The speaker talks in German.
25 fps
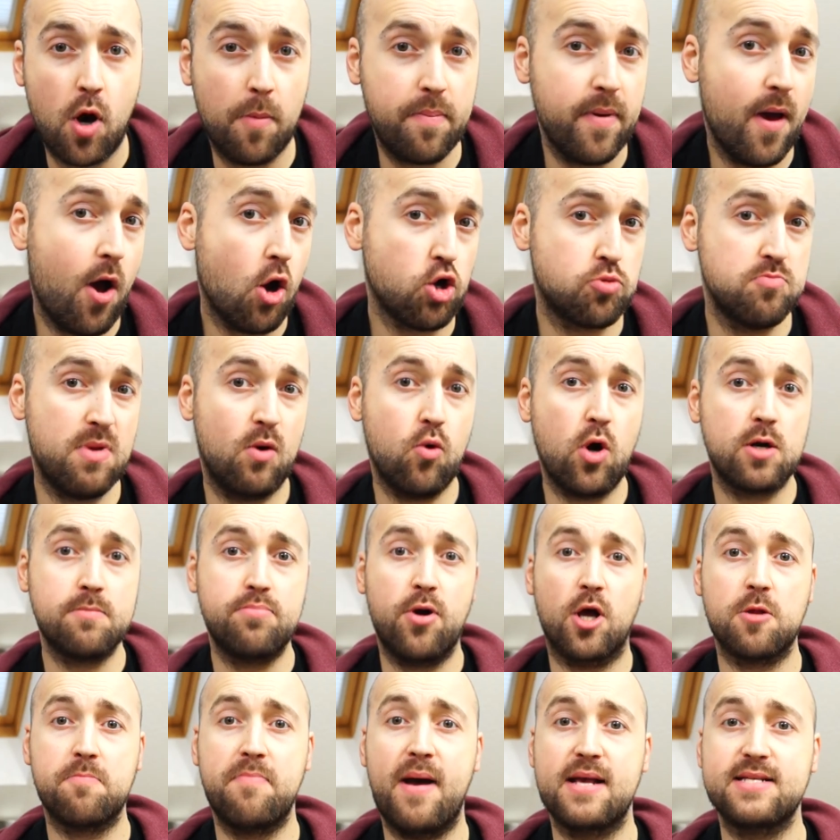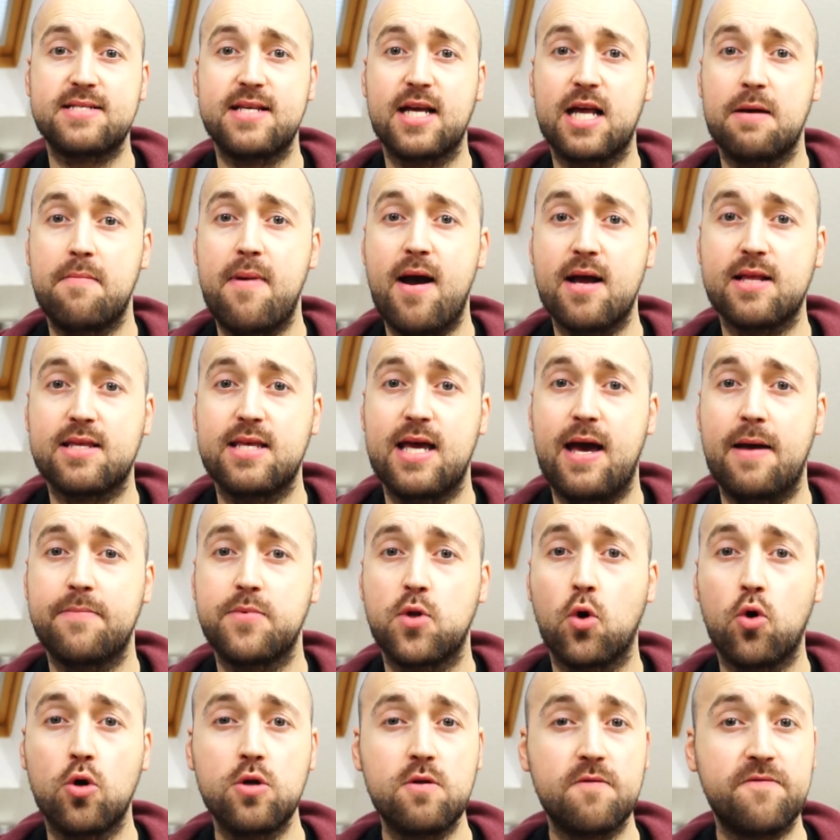ob ihr auch schon mal One-Pot-Pasta gemacht
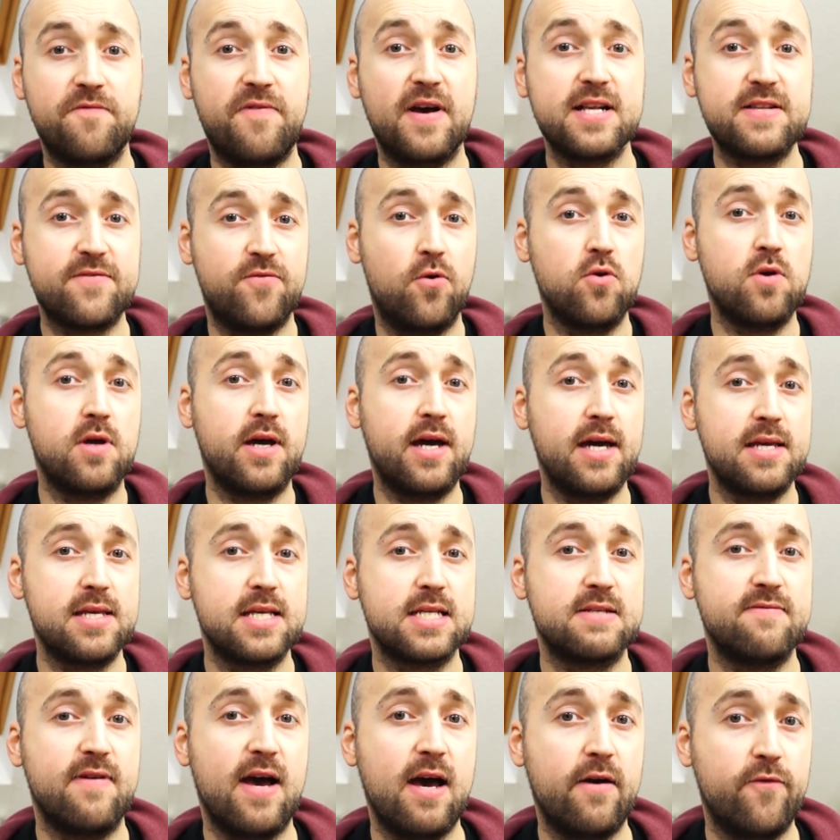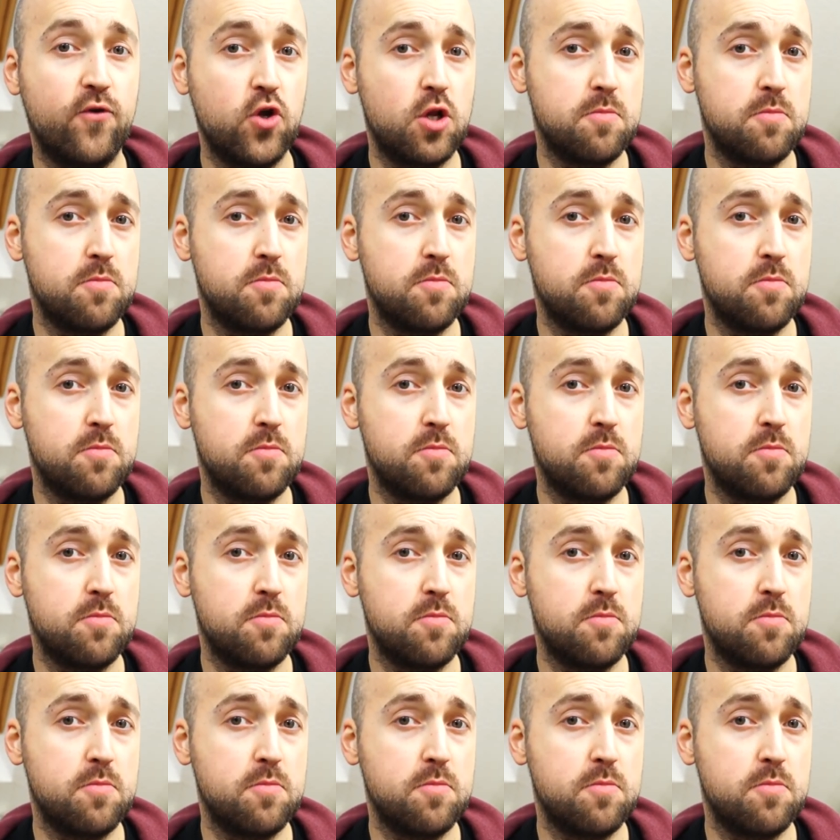habt und was für ein Gericht es war.